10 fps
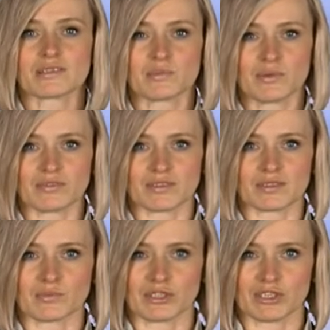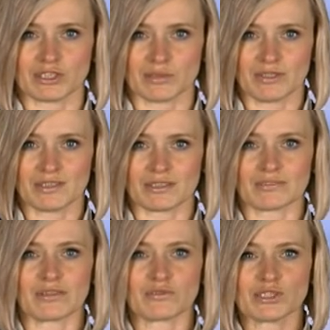zapewnia sobie trzecie
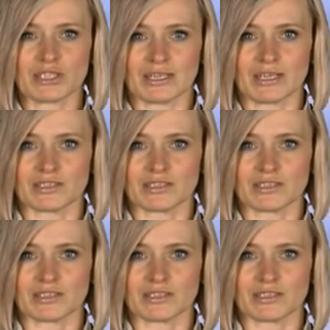miejsce w najwyższej